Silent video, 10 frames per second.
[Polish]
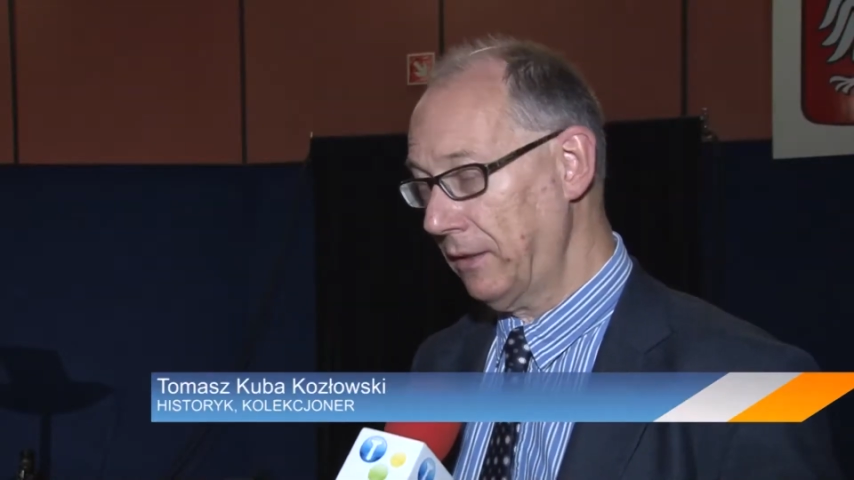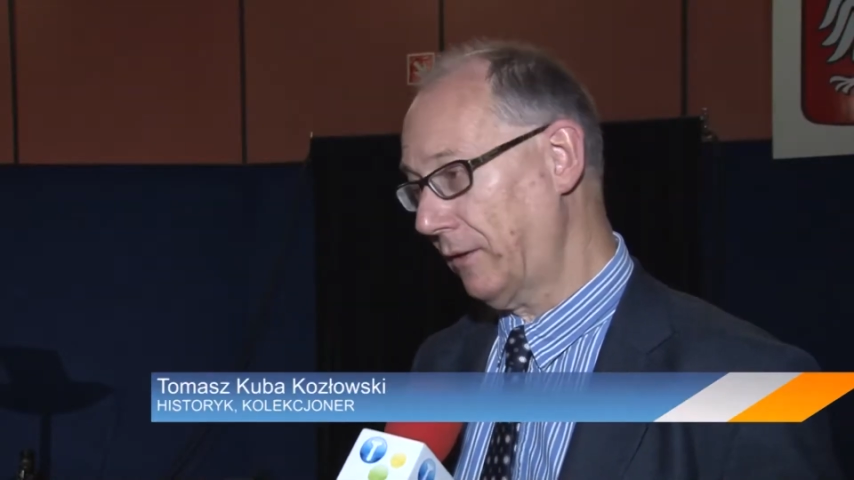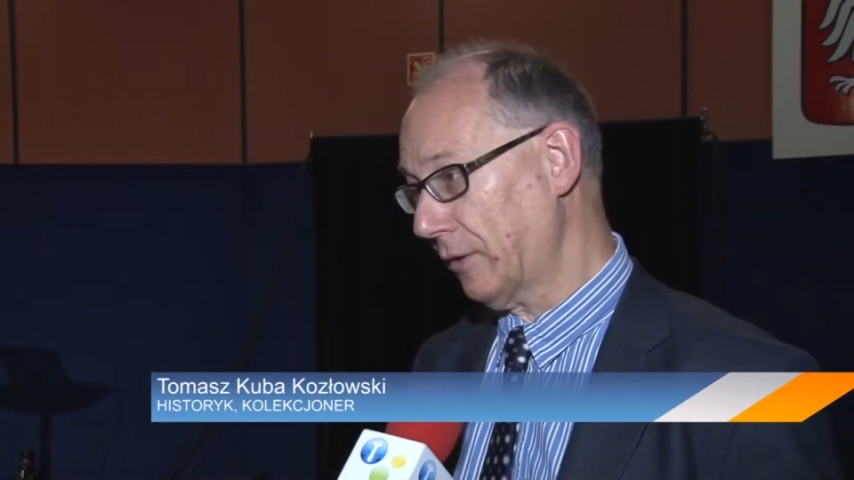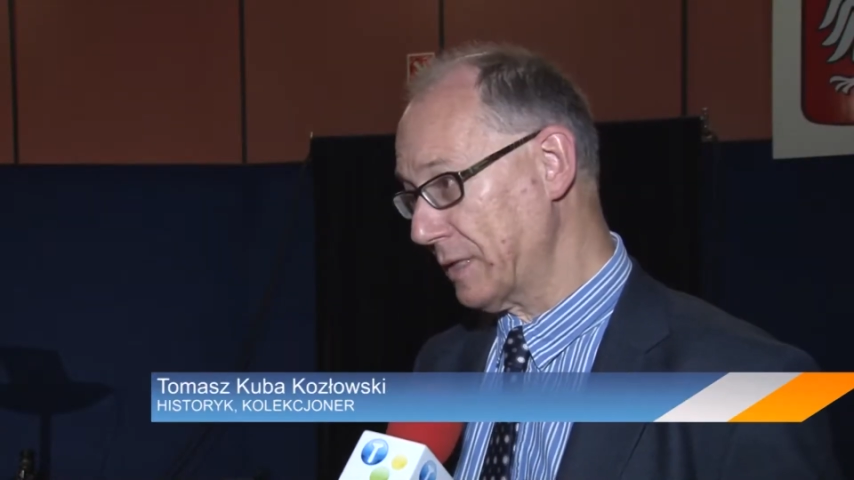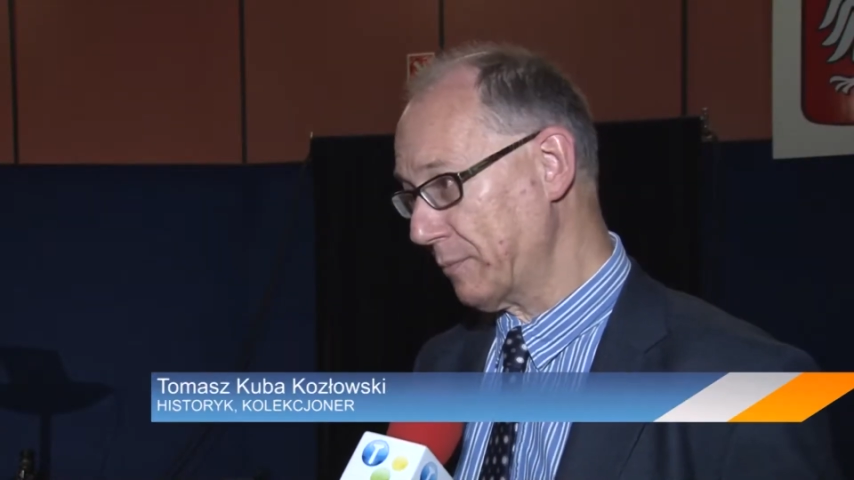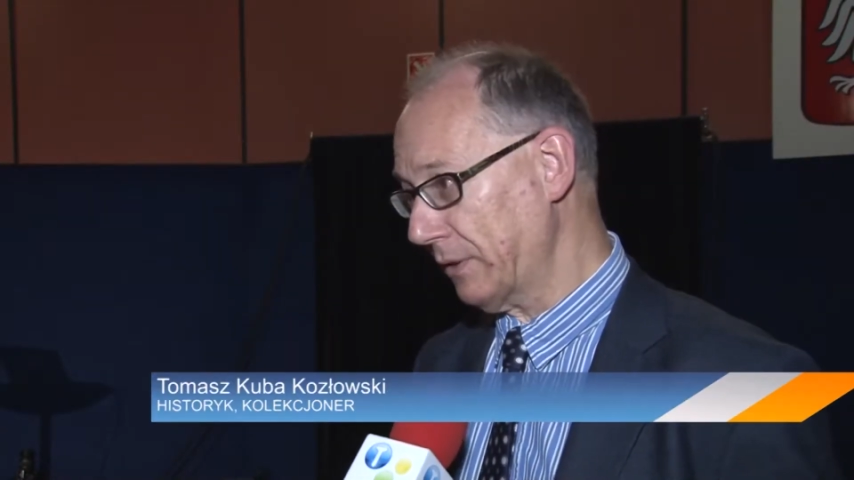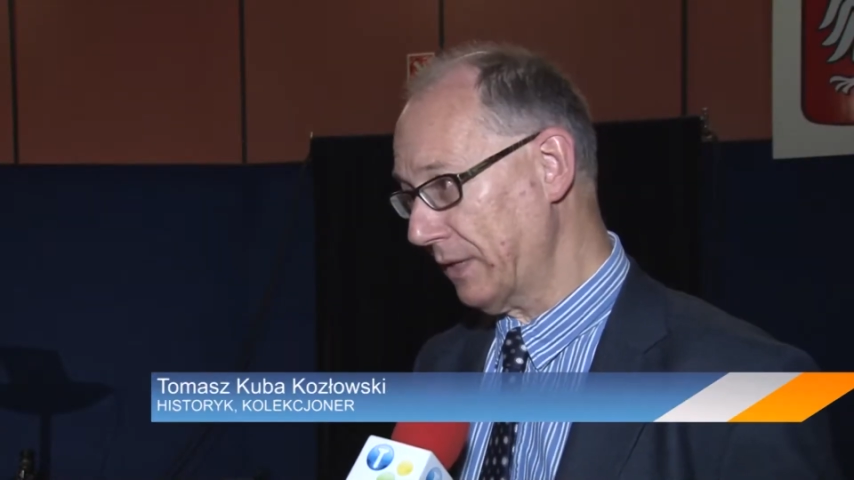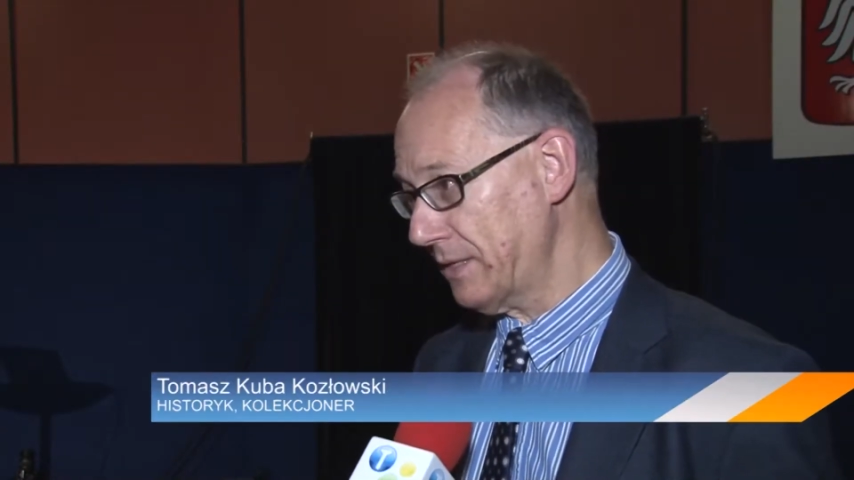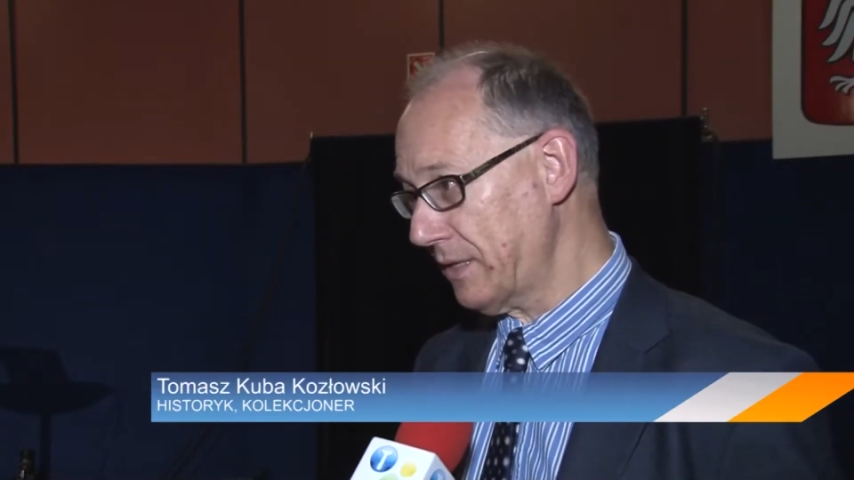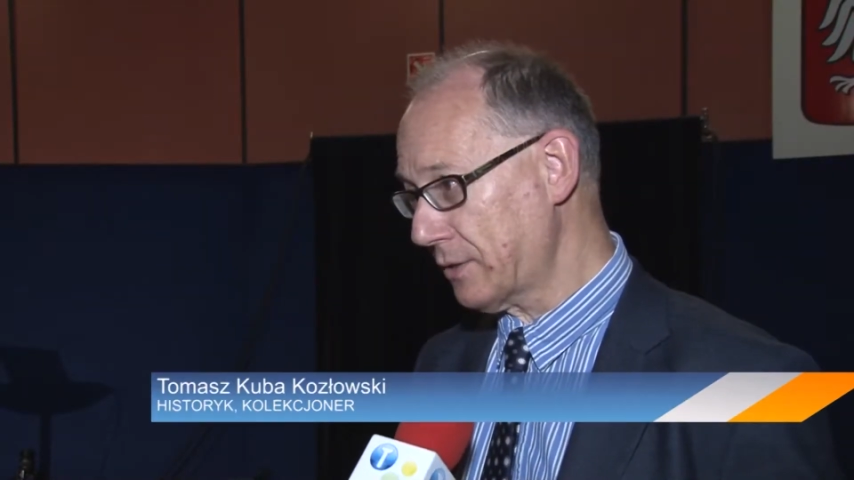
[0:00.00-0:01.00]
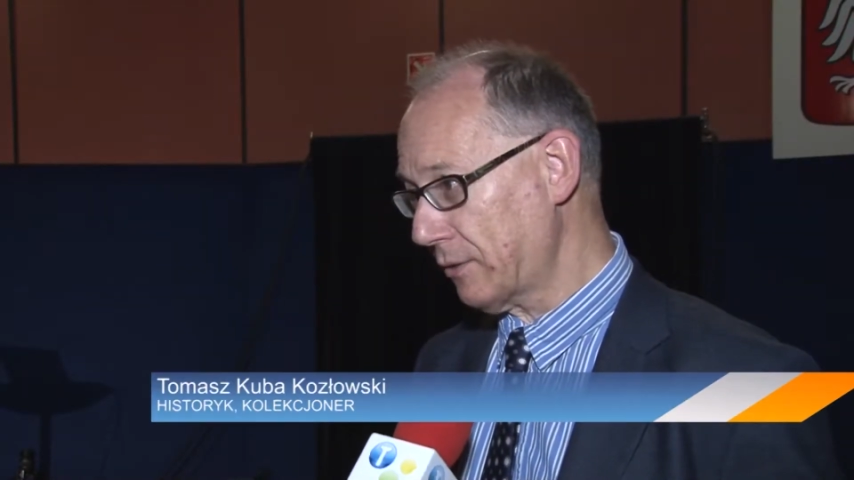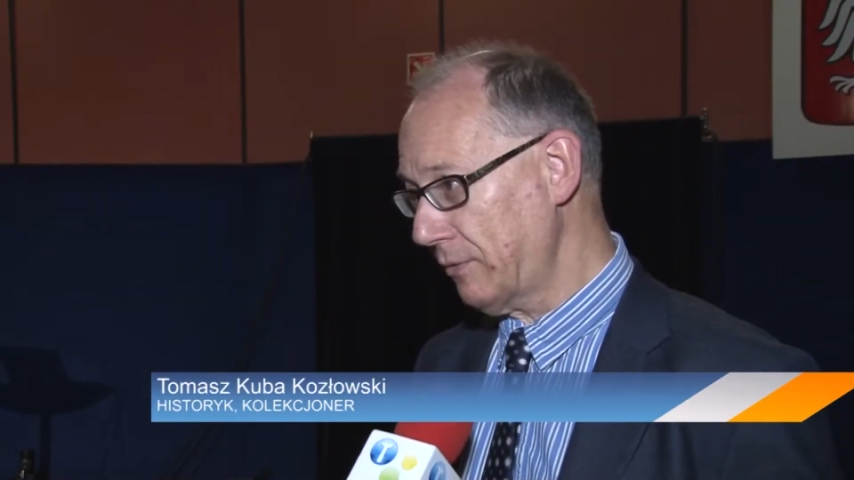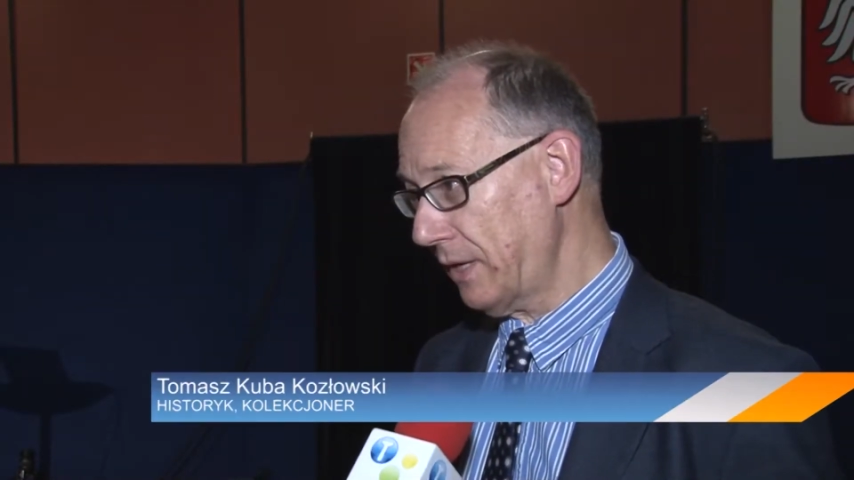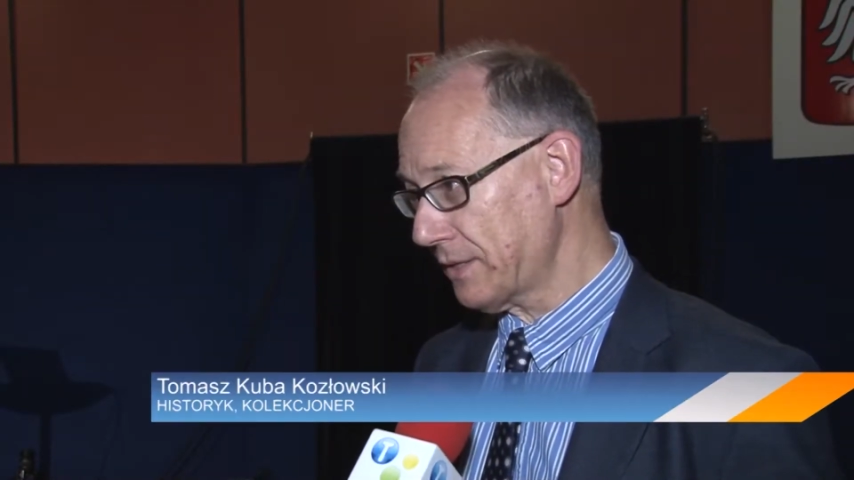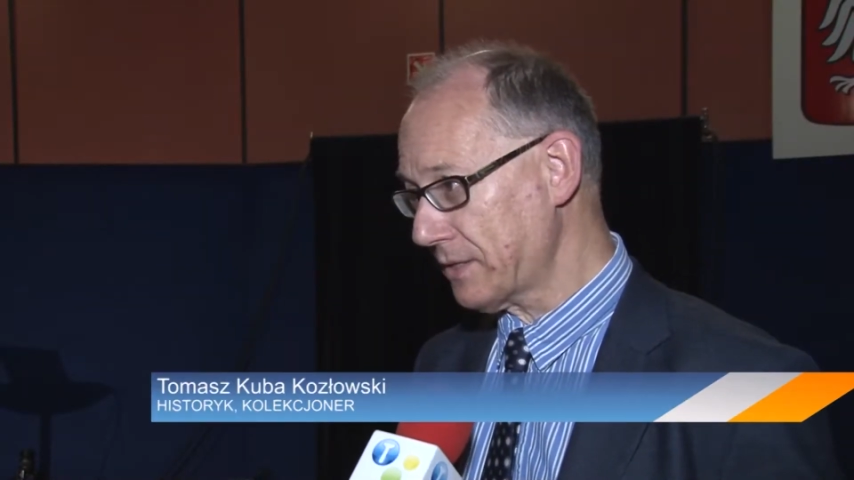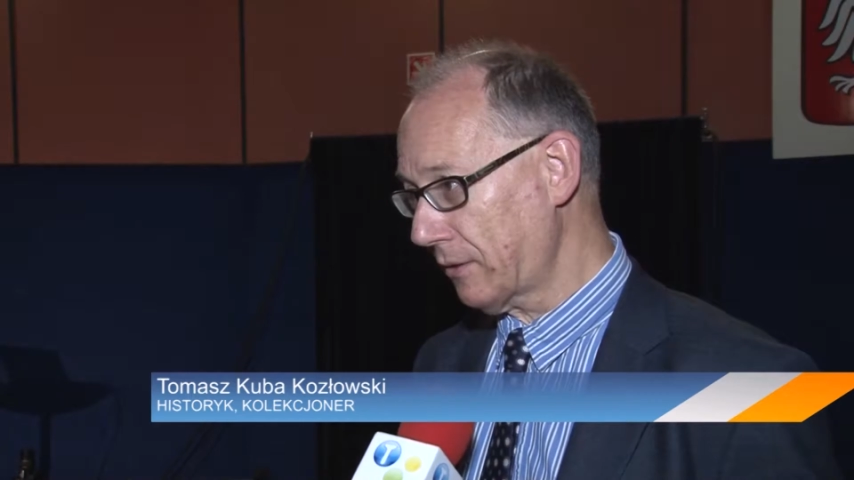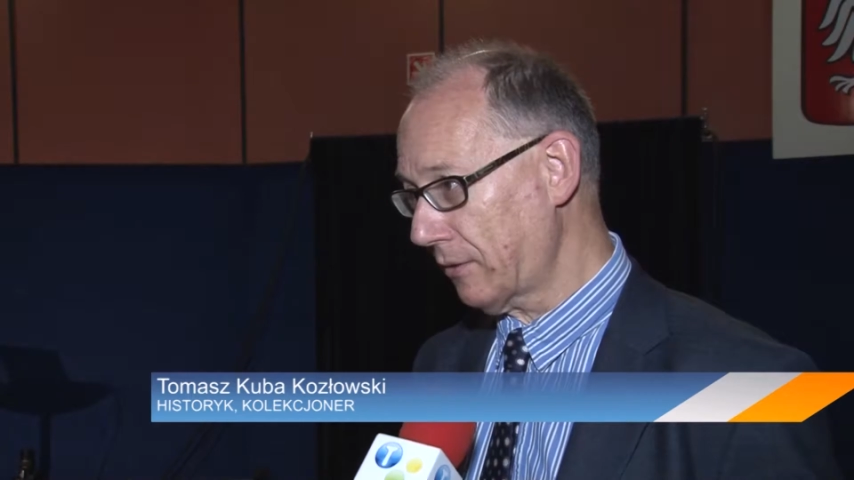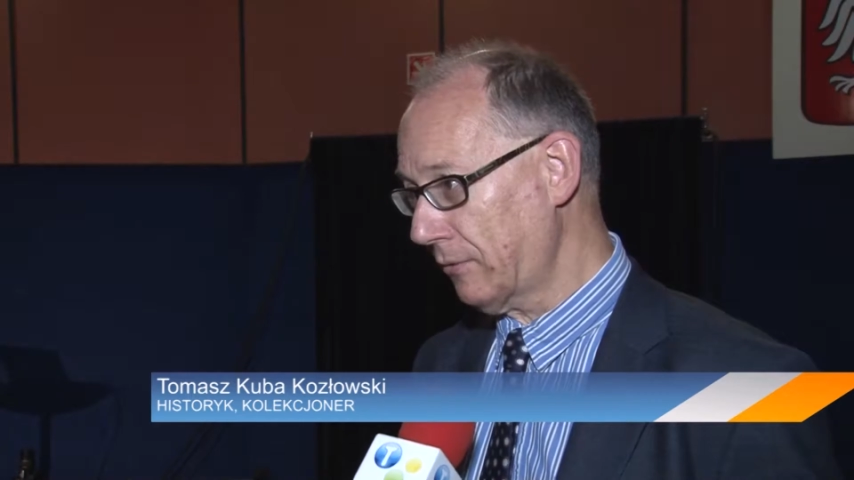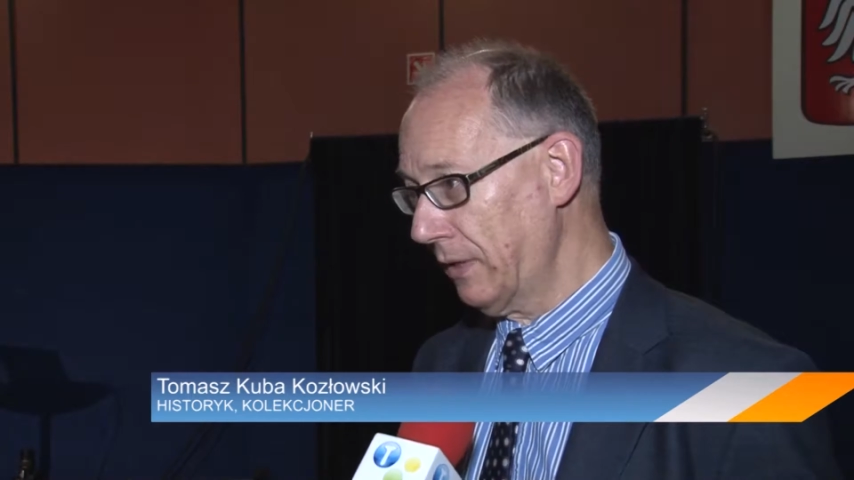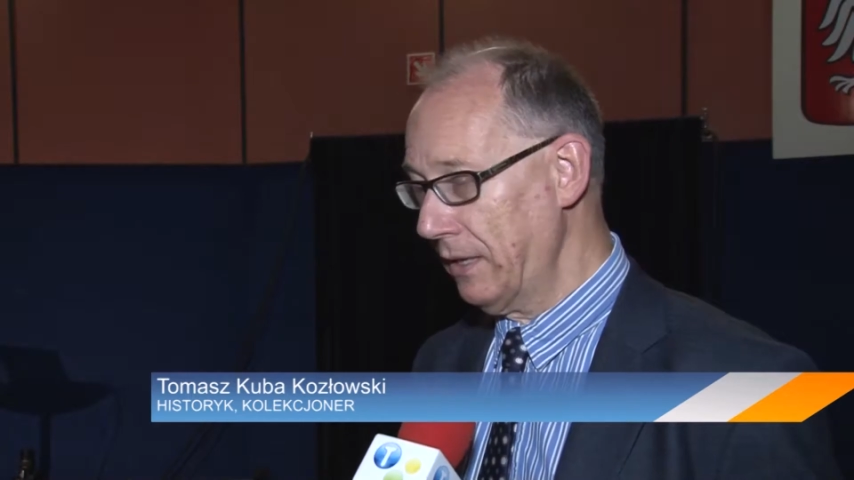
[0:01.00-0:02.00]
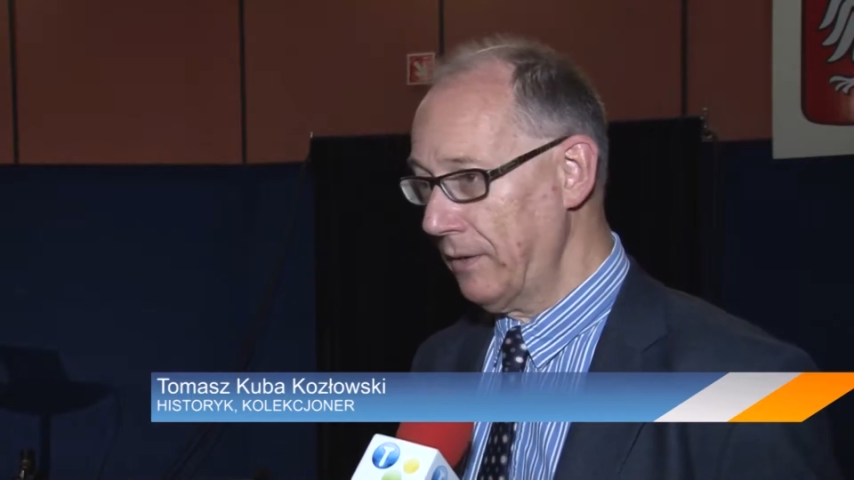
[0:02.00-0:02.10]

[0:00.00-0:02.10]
i korespondencję żołnierską,